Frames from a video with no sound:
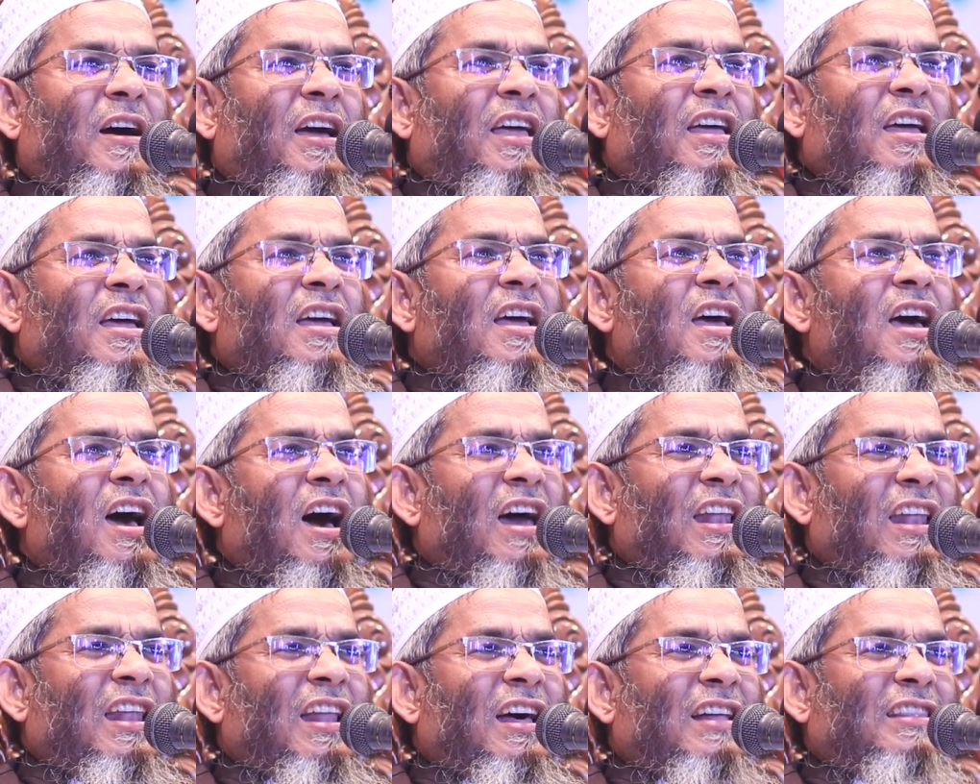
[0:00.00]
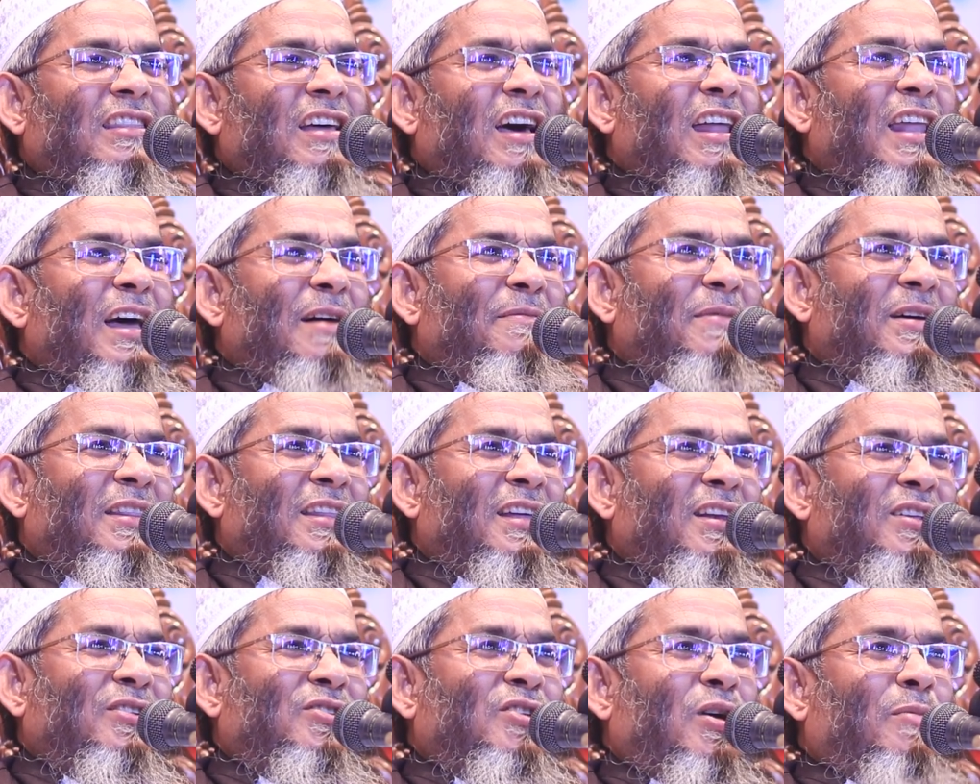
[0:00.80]
হয় আল্লাহ তালা
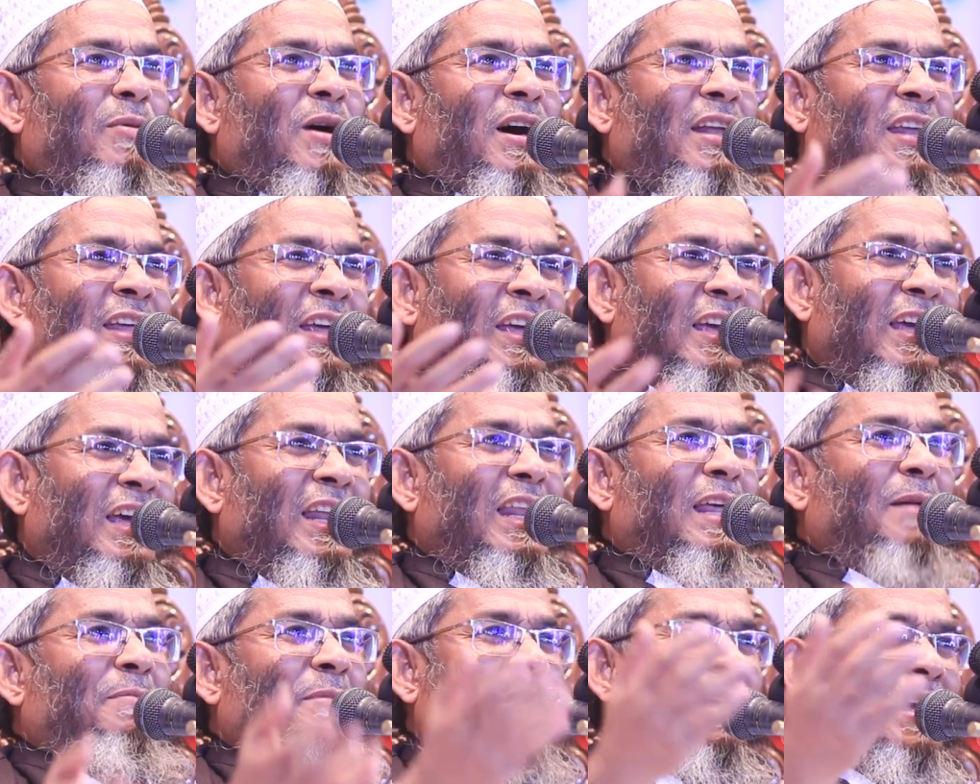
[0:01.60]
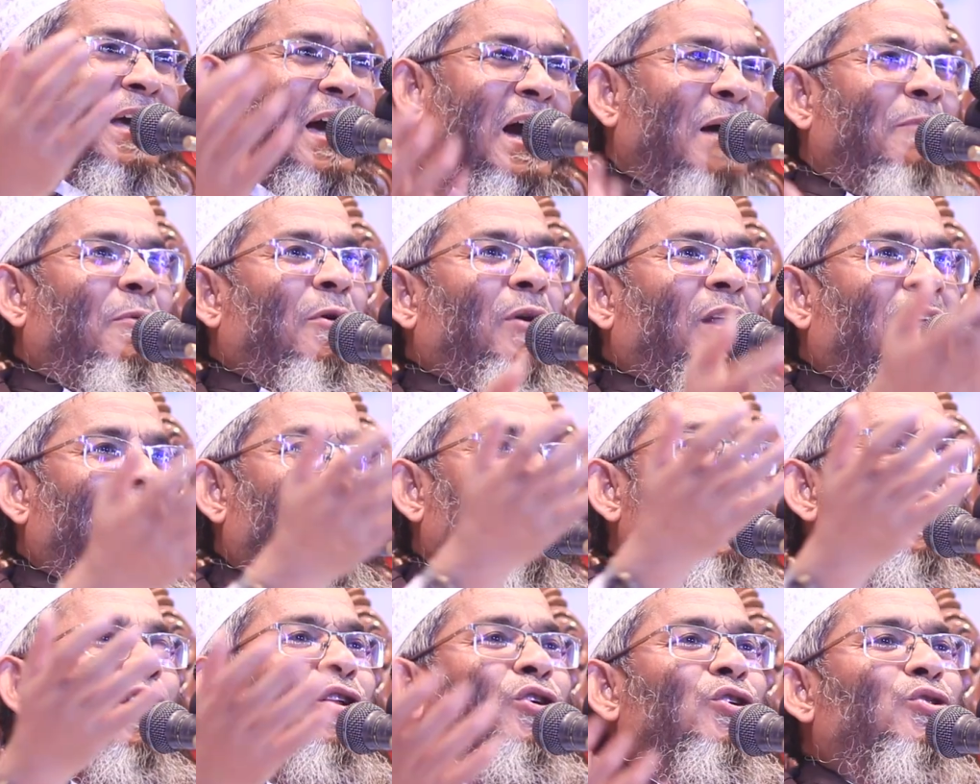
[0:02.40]
আমাদের জবানে এলেমে আমলে
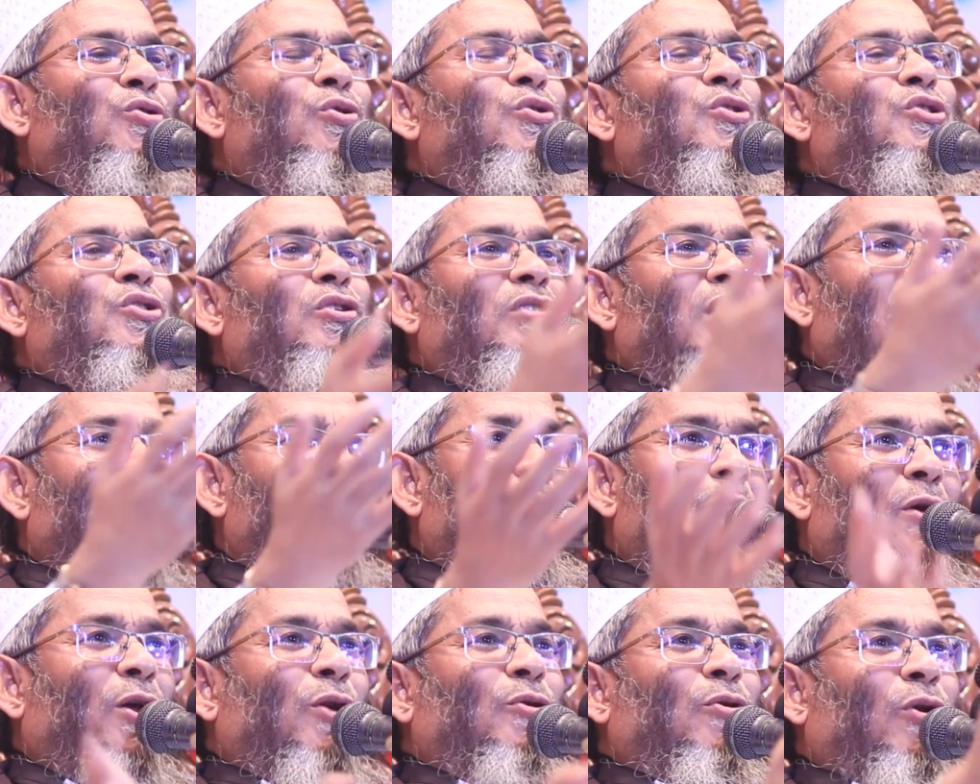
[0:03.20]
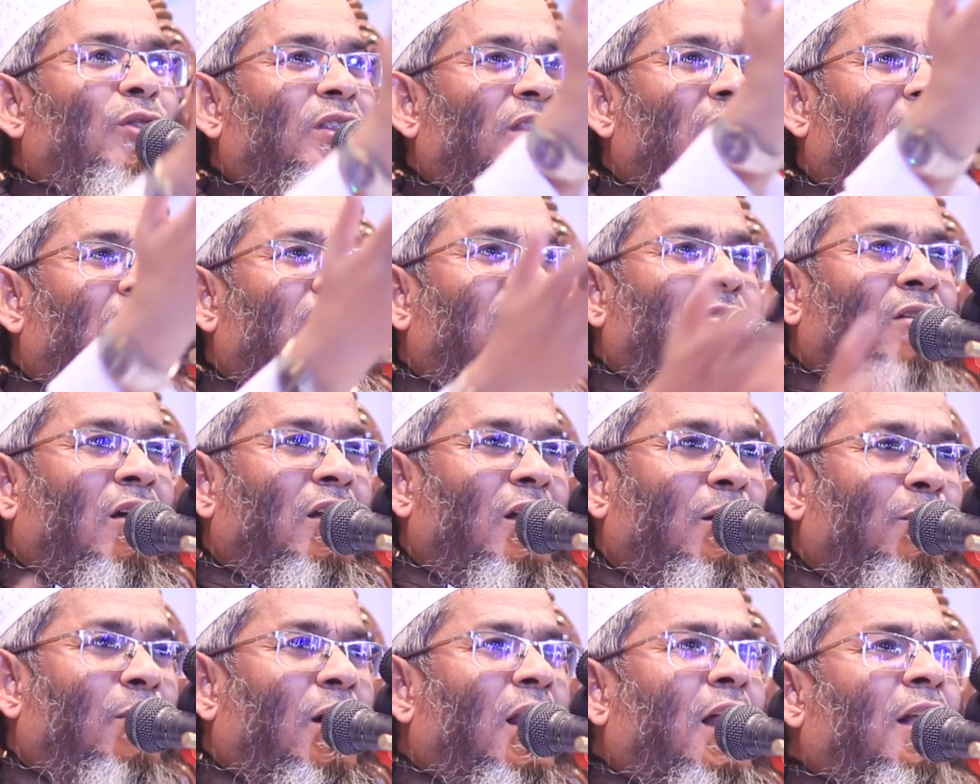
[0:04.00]
সুস্থতায় বরকত দান
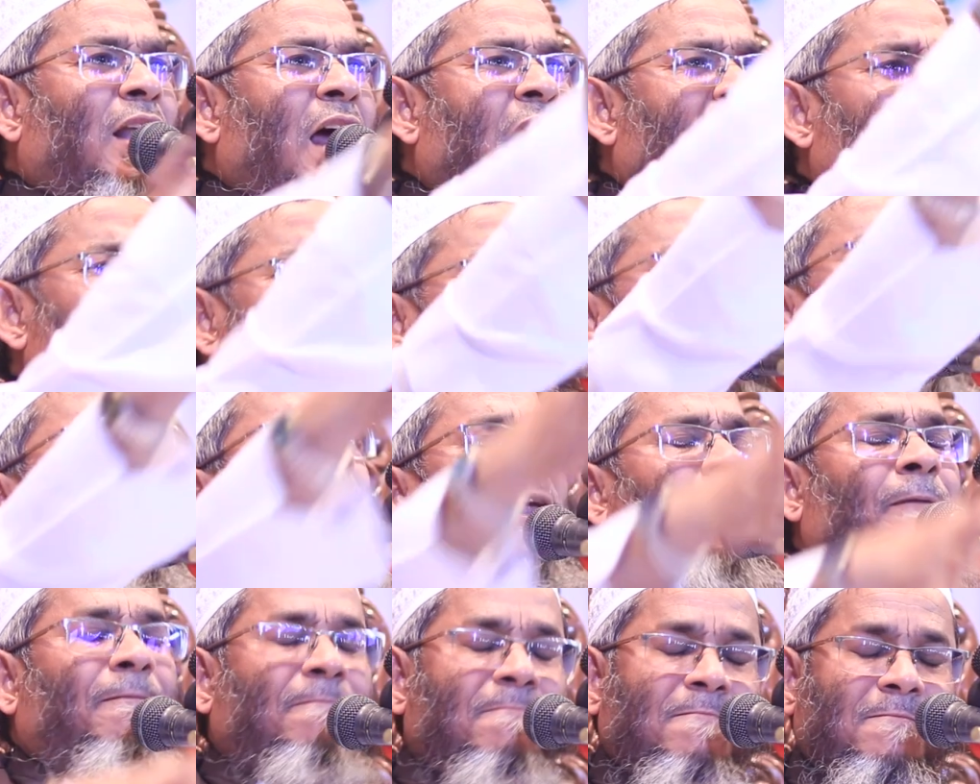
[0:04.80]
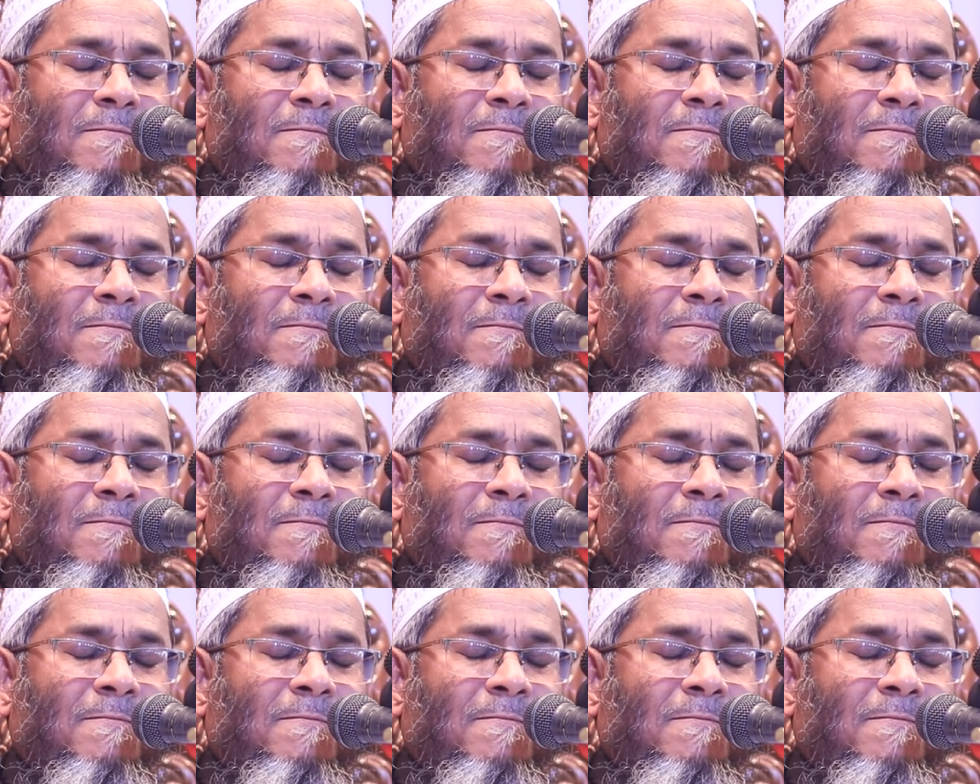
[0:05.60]
করেন বলেন আমিন